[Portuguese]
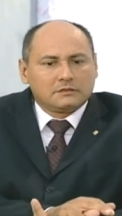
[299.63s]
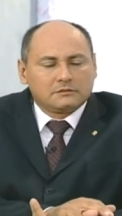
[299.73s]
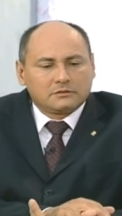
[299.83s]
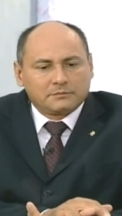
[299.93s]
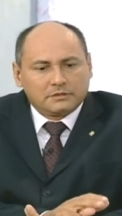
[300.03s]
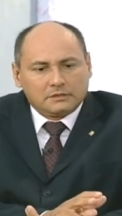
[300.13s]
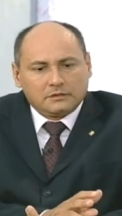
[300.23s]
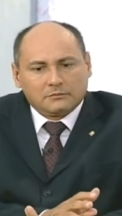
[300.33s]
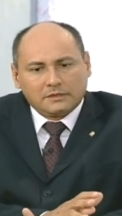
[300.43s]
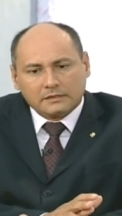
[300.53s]
É, só para você ter
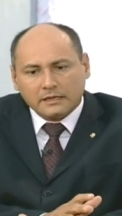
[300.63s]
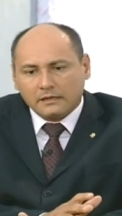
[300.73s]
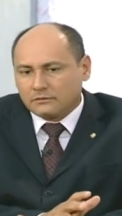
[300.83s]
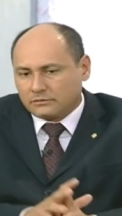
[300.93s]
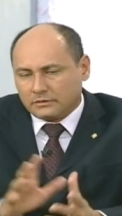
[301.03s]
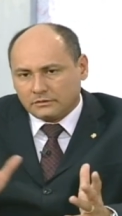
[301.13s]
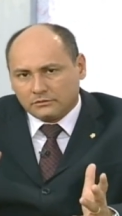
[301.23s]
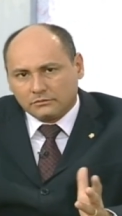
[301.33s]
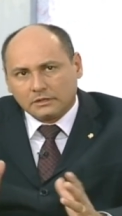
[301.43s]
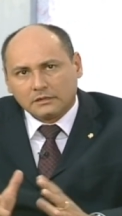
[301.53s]
uma ideia, não sei se
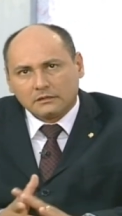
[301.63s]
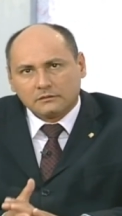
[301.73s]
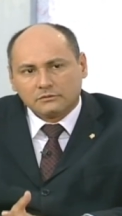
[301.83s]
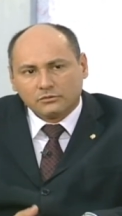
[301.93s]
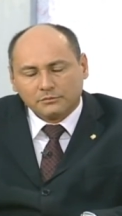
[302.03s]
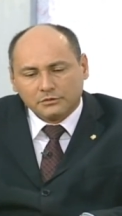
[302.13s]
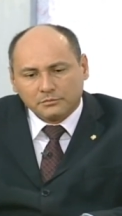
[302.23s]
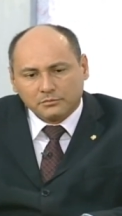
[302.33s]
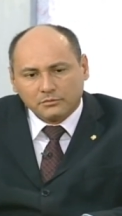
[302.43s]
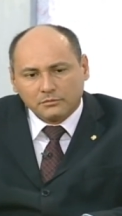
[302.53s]
isso é de
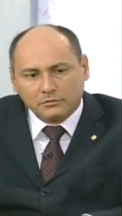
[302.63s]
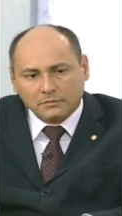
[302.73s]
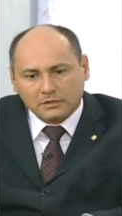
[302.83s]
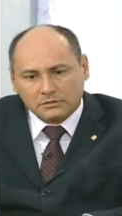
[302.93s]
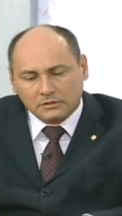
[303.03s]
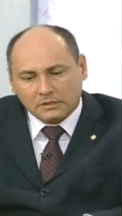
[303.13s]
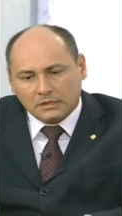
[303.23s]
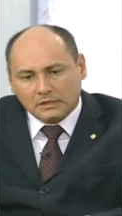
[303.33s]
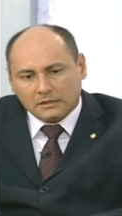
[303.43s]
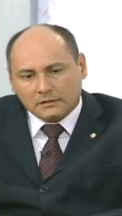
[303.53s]
domínio público, mas
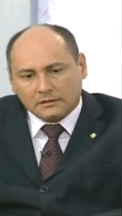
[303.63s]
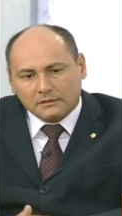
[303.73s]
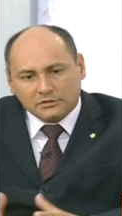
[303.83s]
da